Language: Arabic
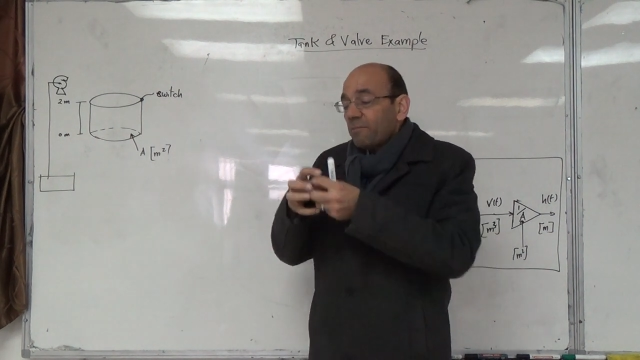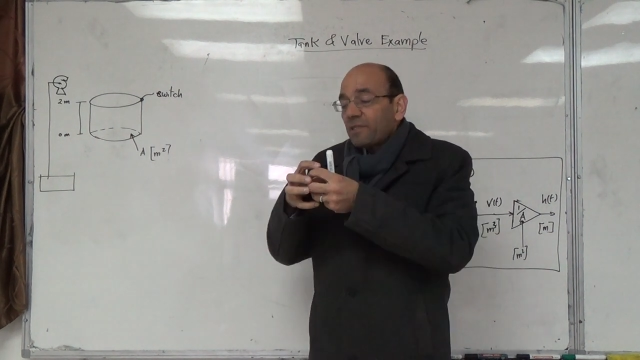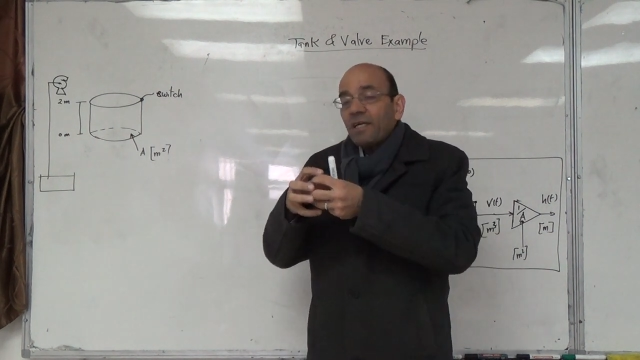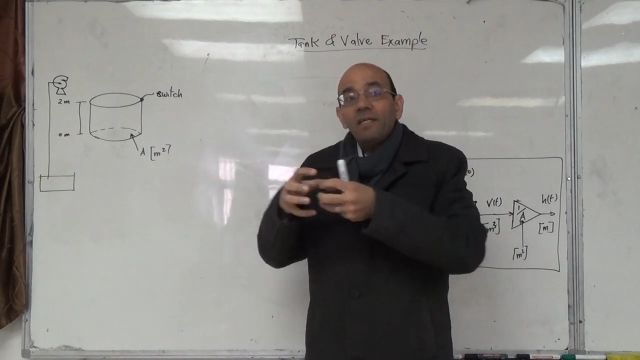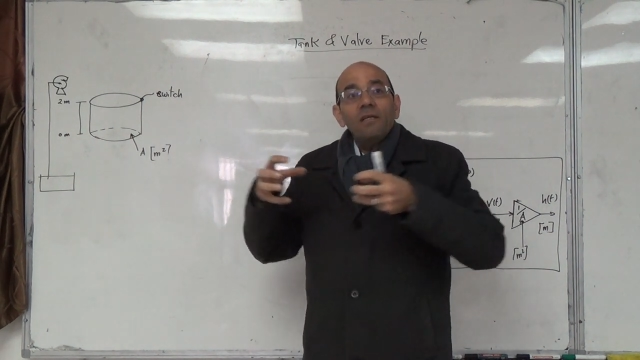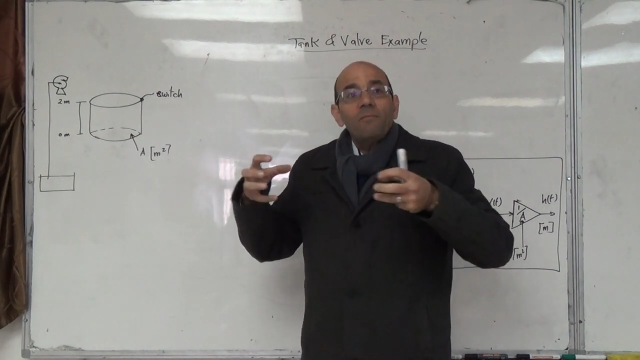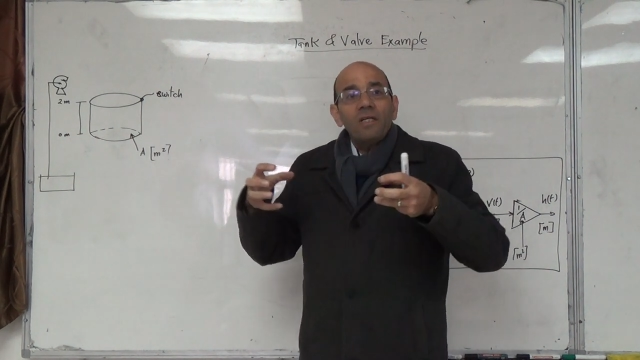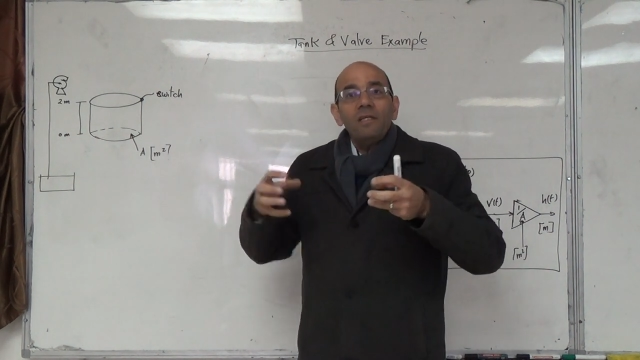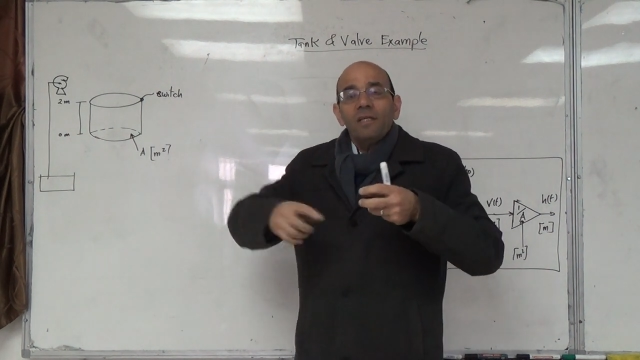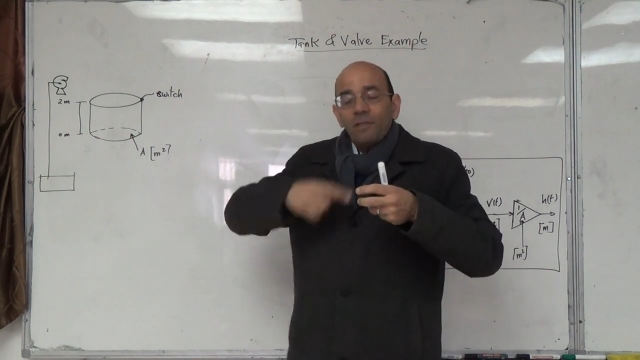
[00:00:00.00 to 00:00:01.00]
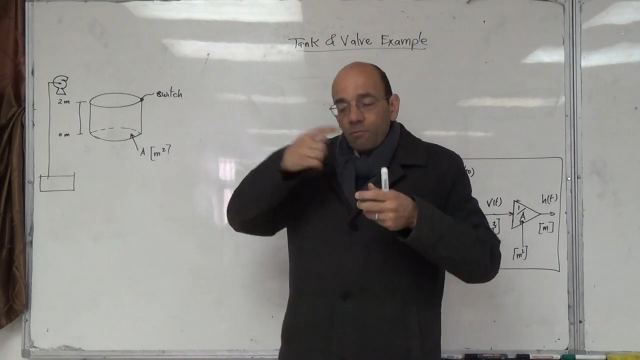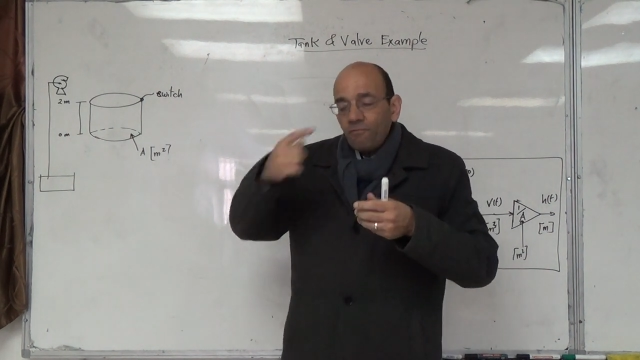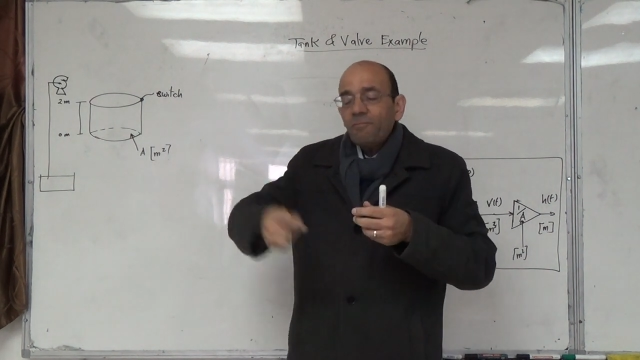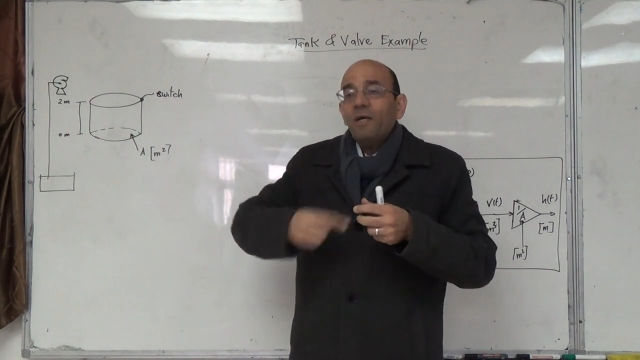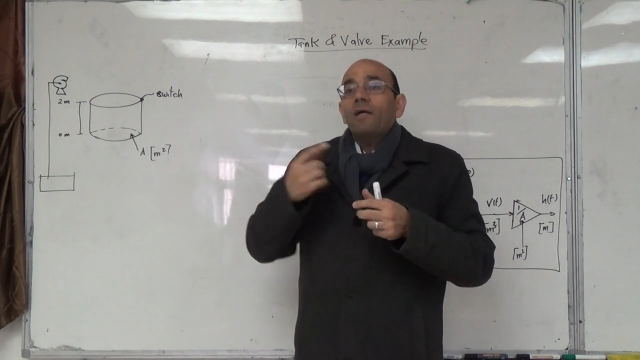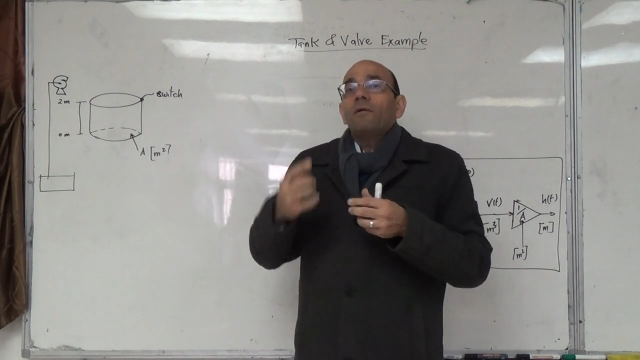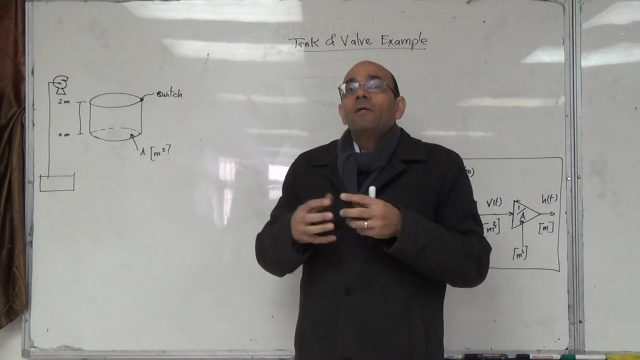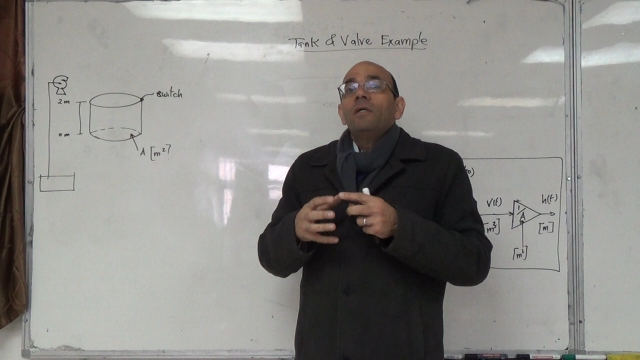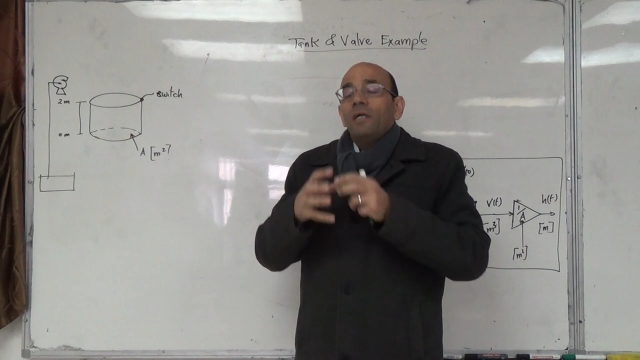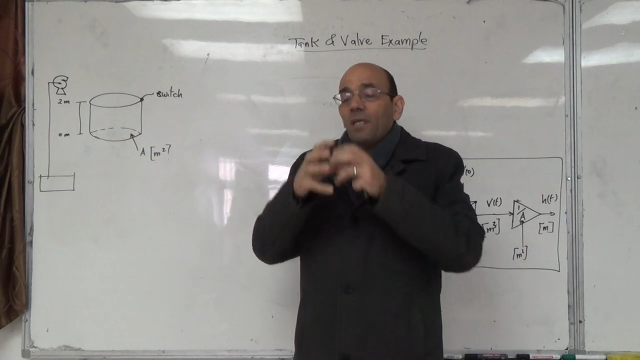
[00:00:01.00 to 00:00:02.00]
بتخلي المي انها تلف معها
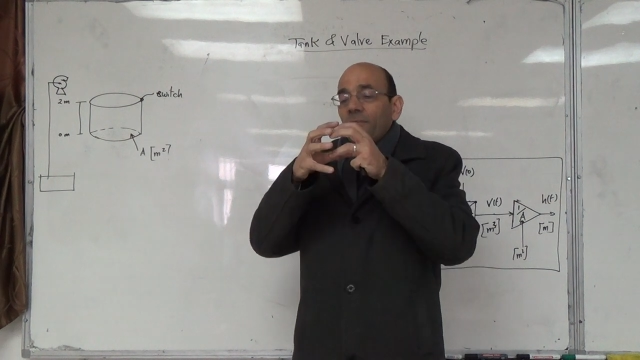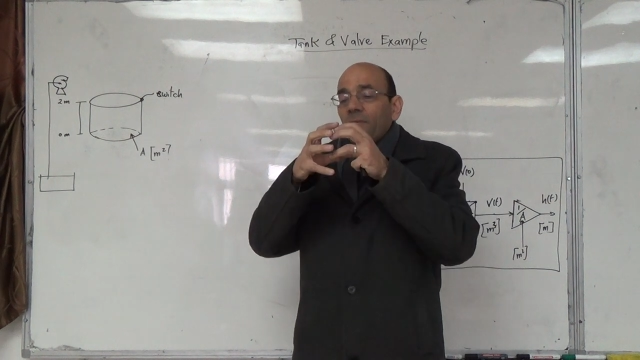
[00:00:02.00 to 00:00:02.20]
لما